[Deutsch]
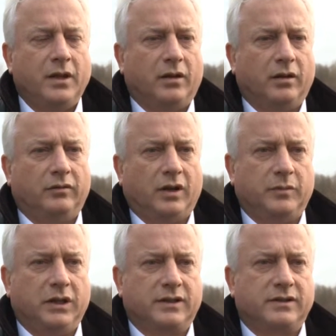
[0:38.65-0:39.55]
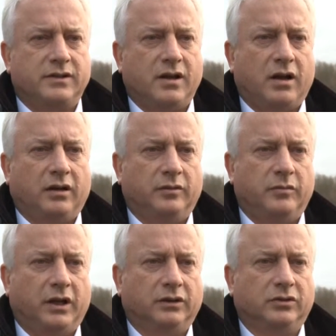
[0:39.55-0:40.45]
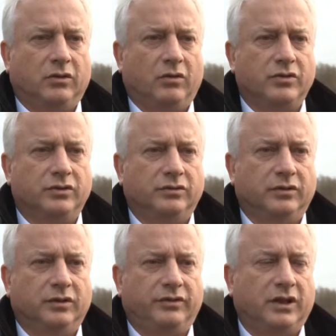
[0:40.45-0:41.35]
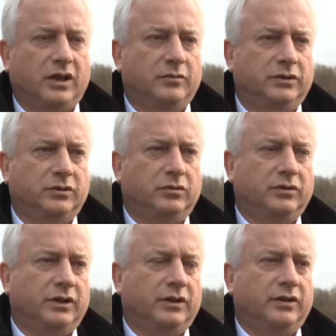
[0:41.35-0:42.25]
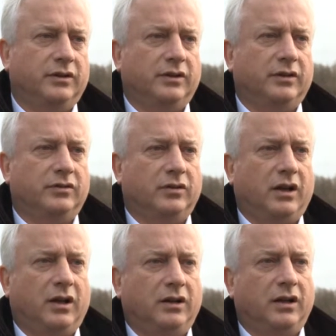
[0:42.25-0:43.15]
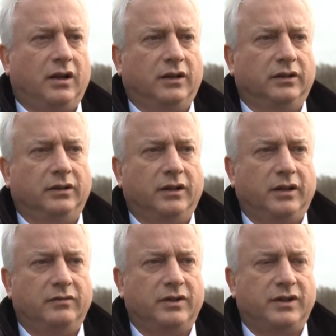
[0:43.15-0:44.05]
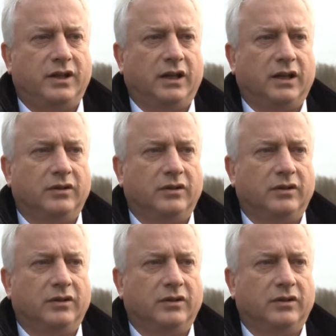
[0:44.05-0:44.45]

Äh, wir haben die letzten Jahre in mehreren Tranchen 4,5 äh, Millionen in äh, Solaranlagen investiert.